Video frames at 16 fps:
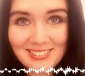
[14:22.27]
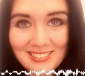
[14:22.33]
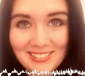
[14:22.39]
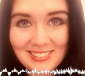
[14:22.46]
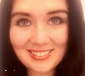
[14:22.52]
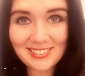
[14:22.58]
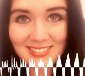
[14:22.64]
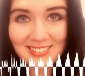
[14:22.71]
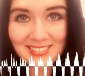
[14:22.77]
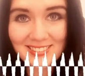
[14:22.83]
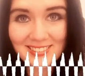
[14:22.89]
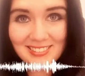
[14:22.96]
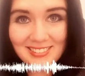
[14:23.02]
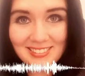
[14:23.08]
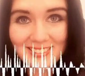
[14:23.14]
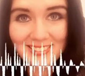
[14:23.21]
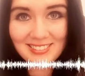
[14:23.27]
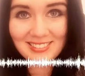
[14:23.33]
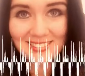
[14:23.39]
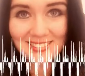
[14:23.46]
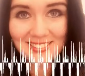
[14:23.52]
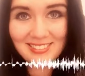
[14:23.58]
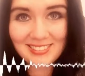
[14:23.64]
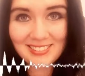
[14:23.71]
sich einfach selbst
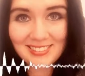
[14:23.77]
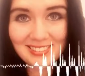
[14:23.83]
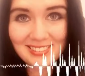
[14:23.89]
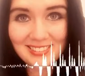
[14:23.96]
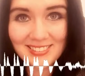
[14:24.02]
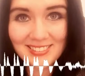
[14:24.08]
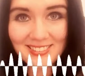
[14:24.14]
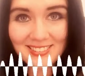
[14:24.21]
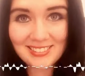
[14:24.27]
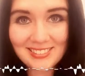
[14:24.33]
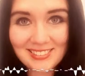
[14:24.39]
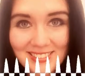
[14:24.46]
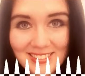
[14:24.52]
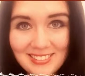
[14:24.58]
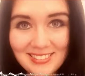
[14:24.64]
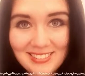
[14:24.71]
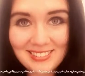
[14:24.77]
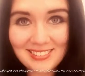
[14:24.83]
anzufassen. Und